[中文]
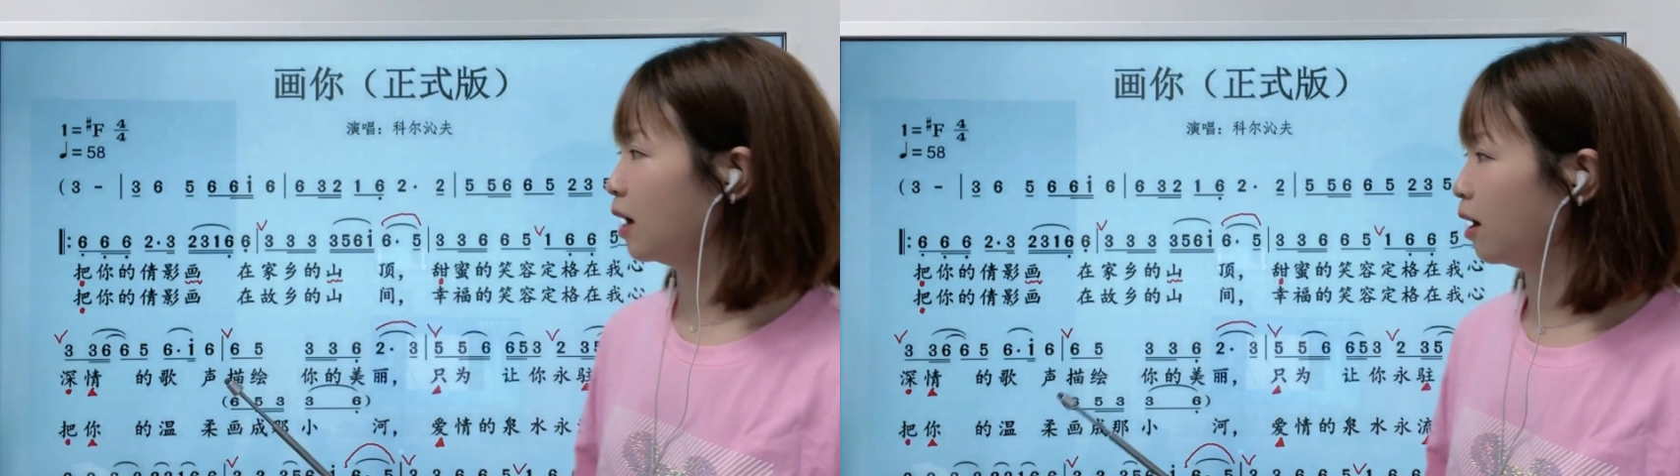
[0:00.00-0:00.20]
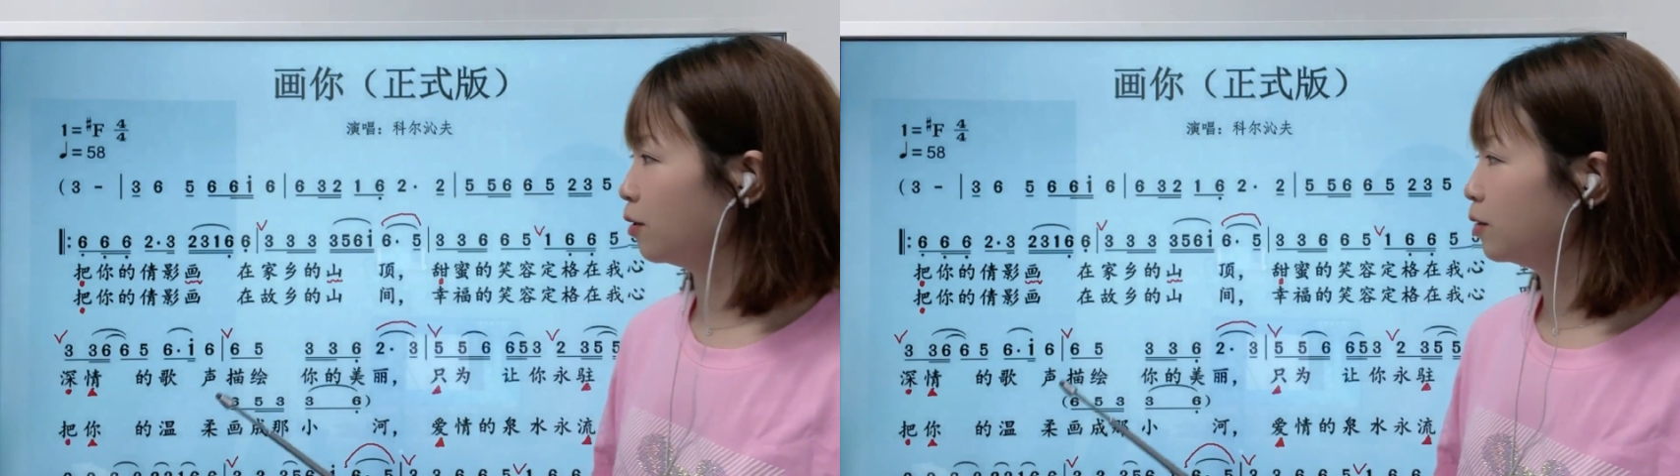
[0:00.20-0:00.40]

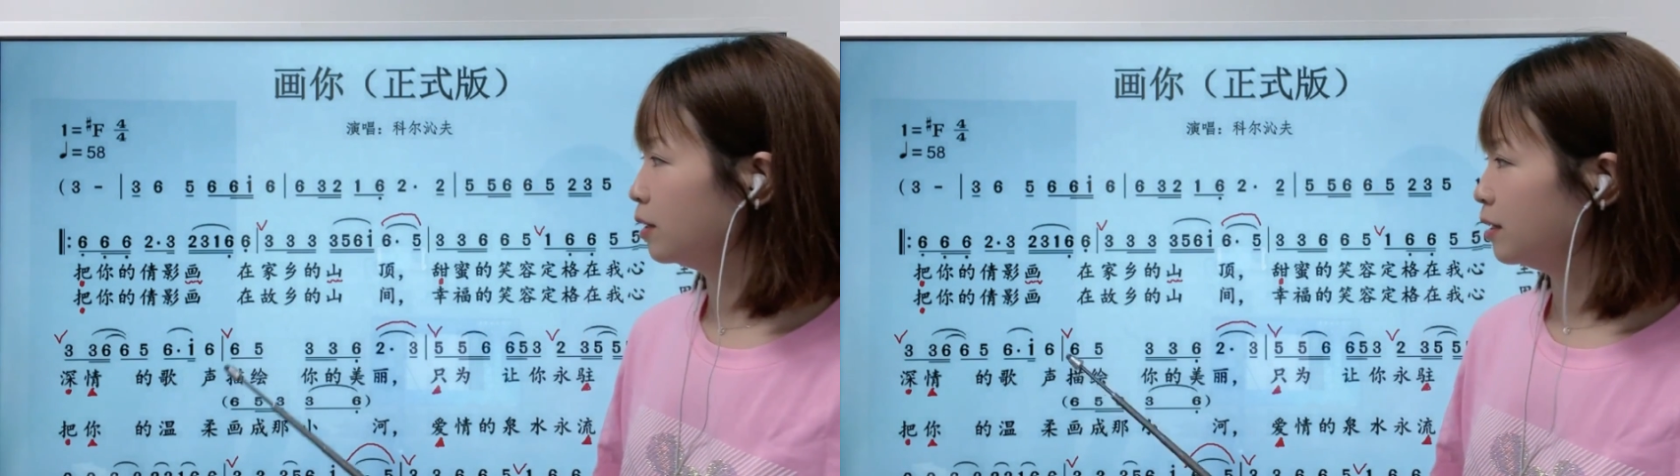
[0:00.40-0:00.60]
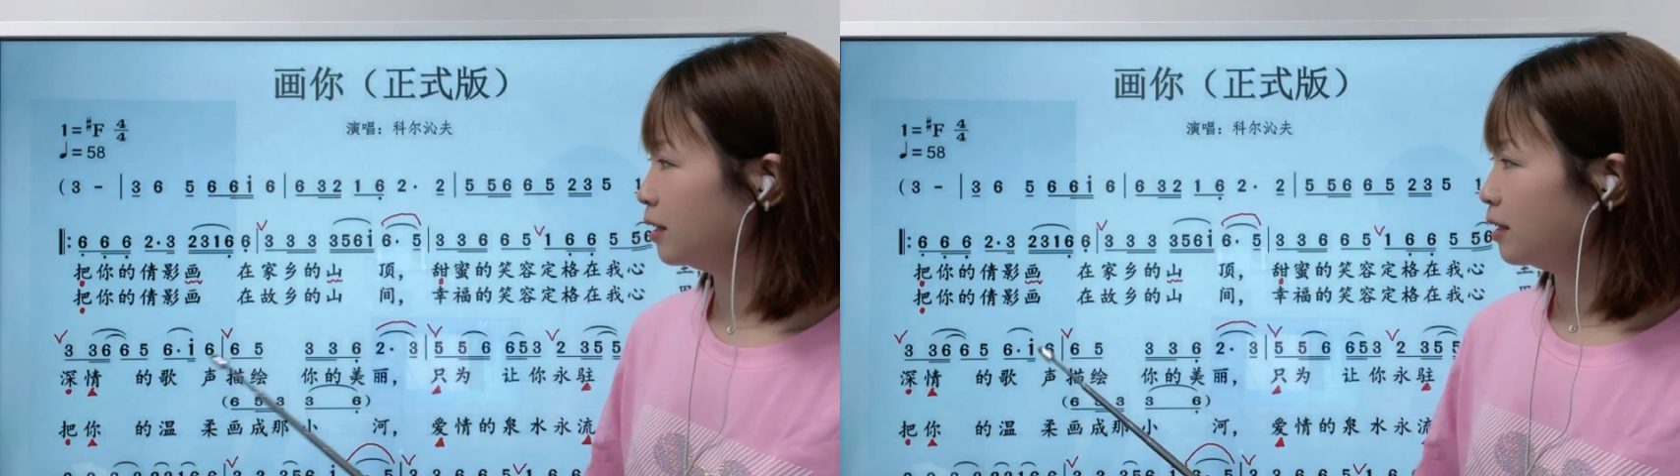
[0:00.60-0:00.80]
好，
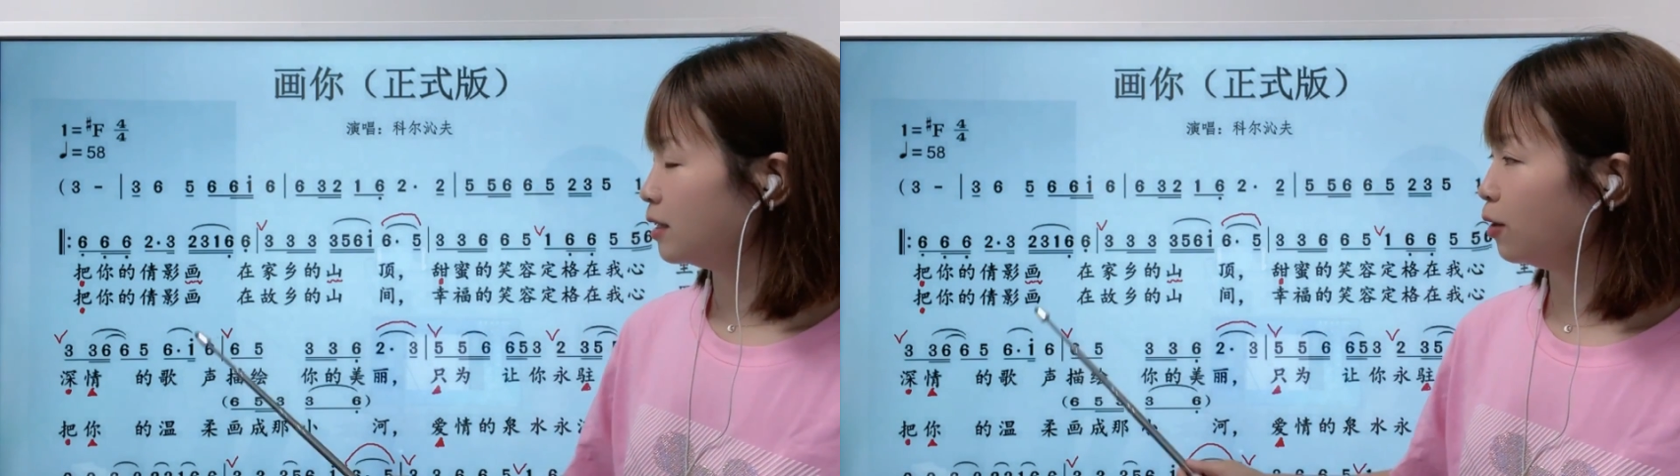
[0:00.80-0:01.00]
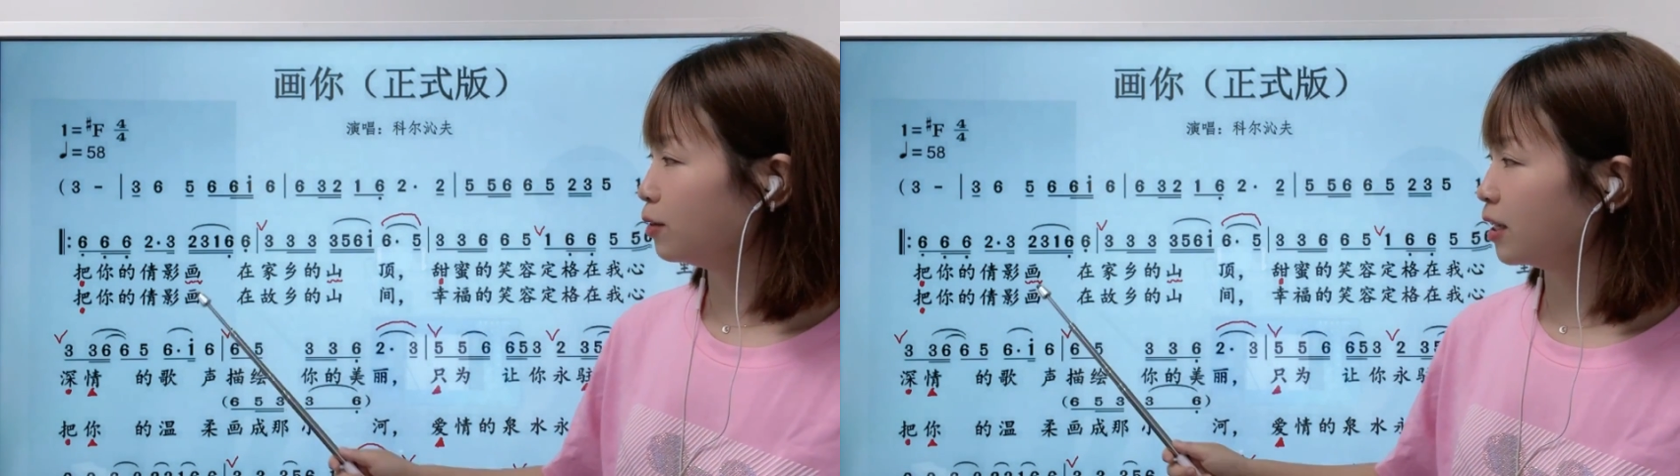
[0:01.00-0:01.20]

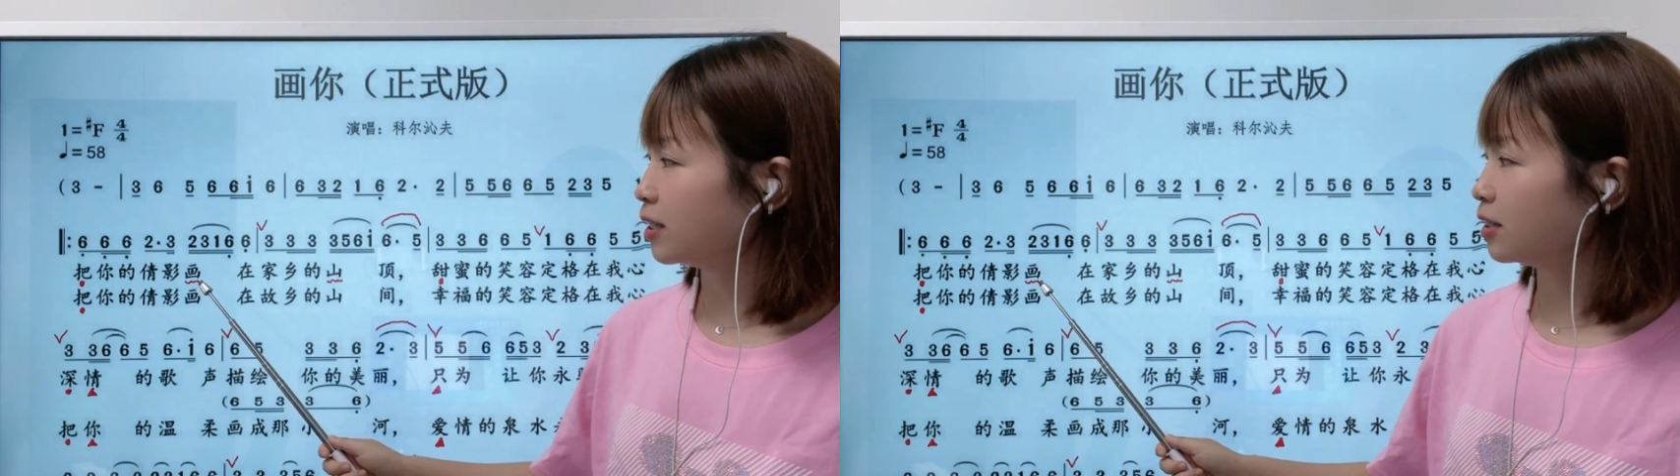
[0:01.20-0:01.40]
然后呢，